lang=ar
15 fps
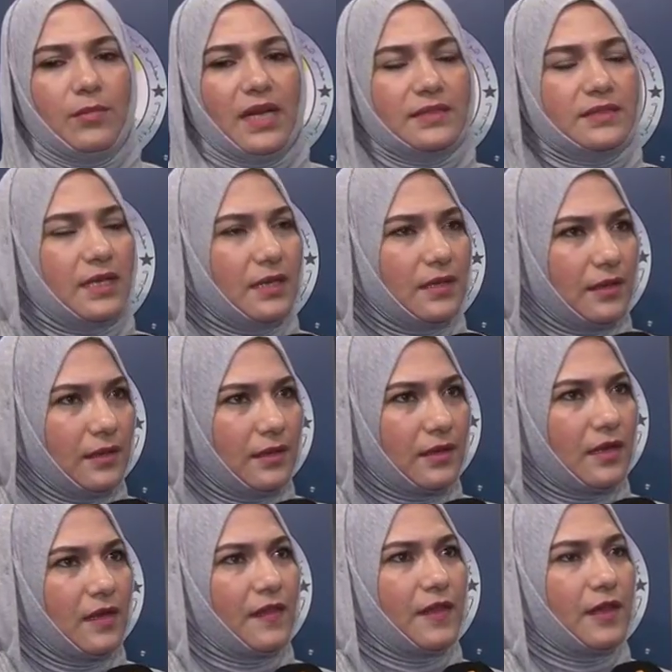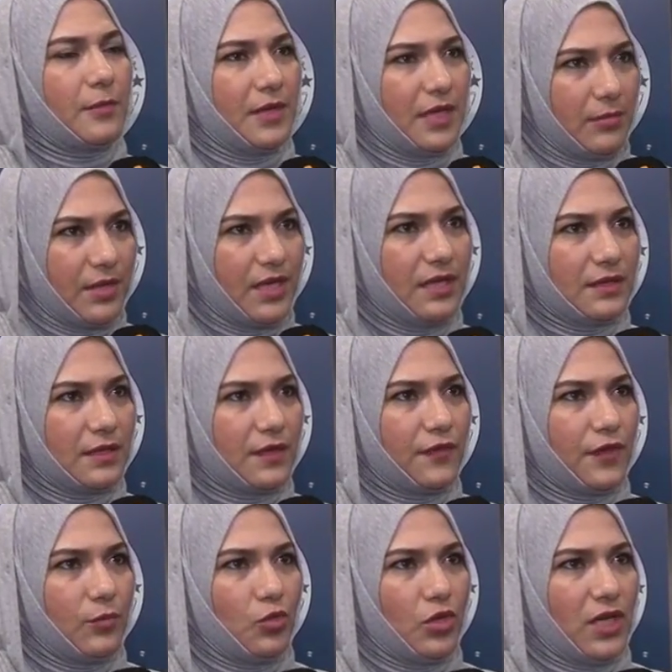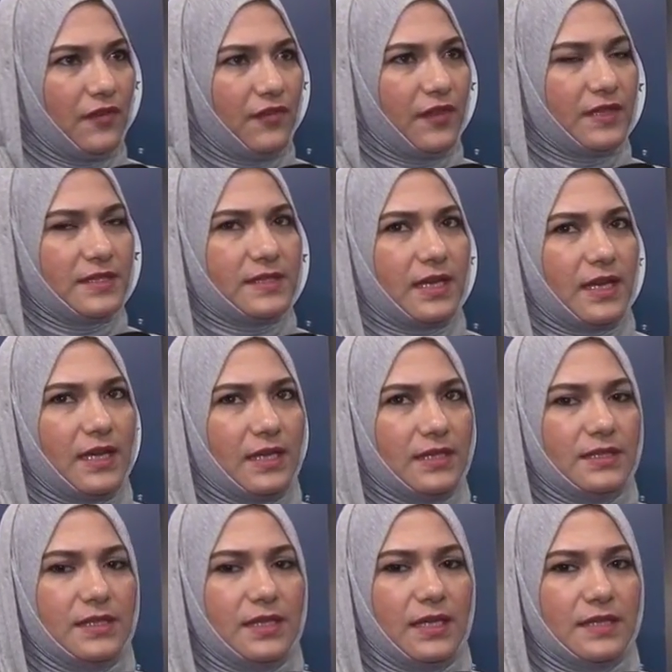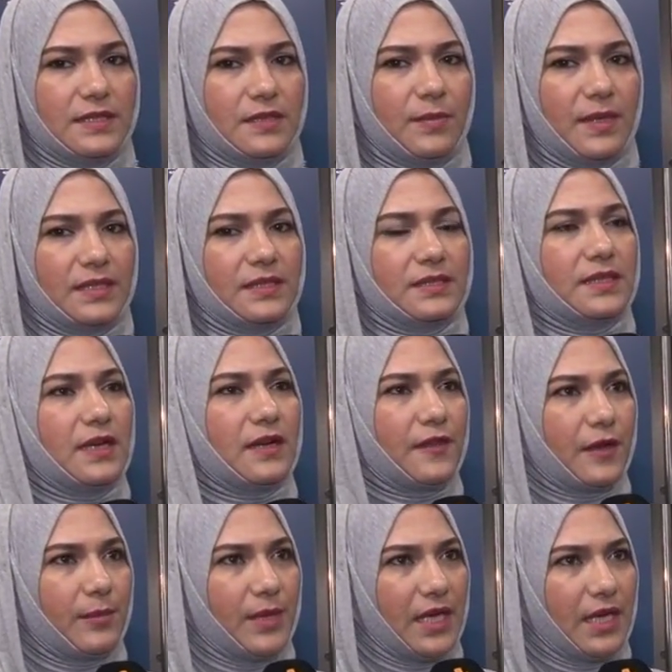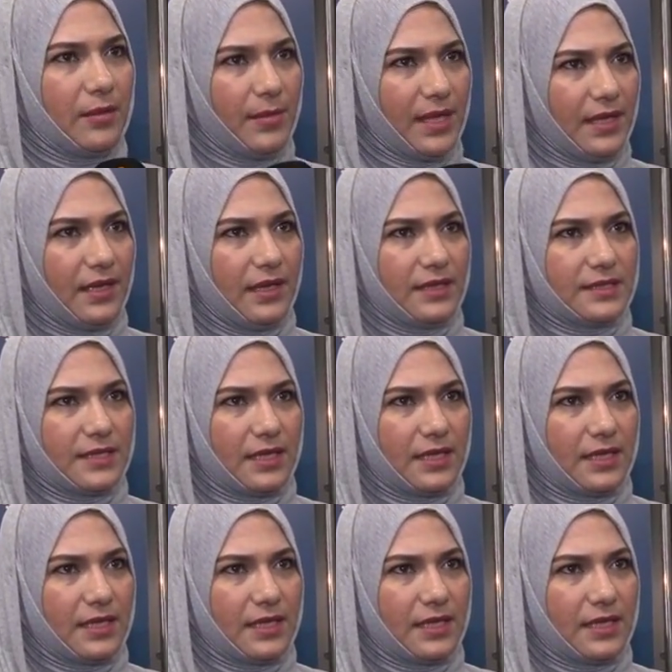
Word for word: مع تحرير كثير من المناطق في محافظة صلاح الدين التي باتت أكثر من عامين على